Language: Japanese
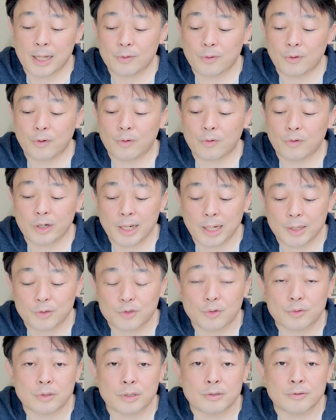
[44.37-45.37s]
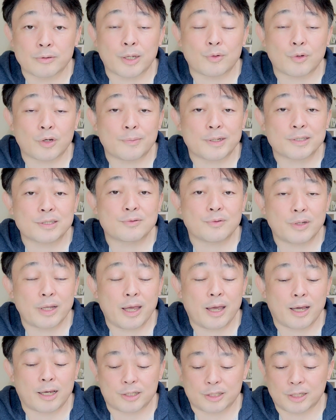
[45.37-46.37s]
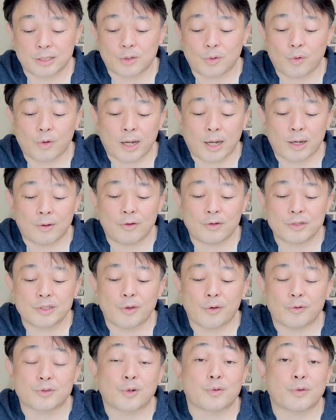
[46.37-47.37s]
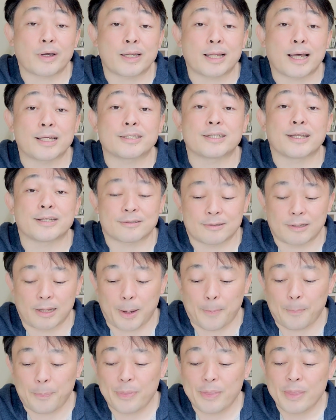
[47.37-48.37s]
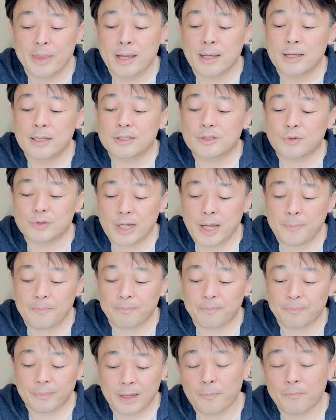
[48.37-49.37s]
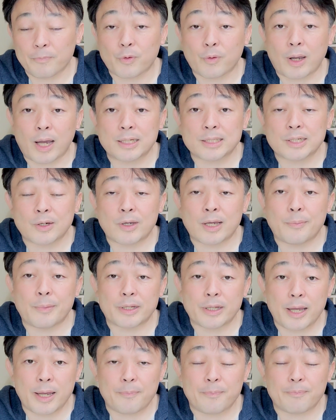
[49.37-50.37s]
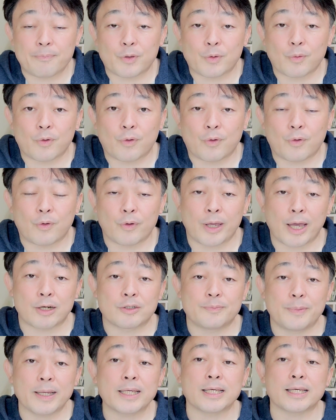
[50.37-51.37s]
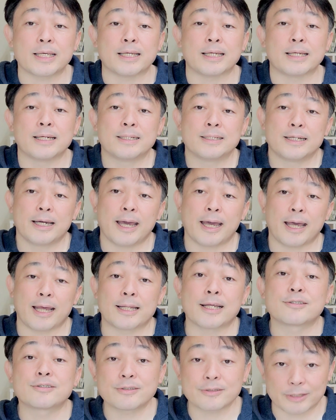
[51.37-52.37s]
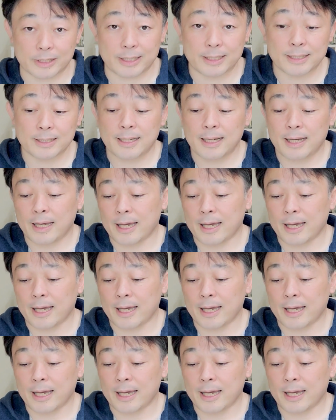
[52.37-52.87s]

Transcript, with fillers: あの、これらの書類受け取りますので、きちんと保管をしておくことが大事ですね。そして、会社を辞めて、やるべき手続き。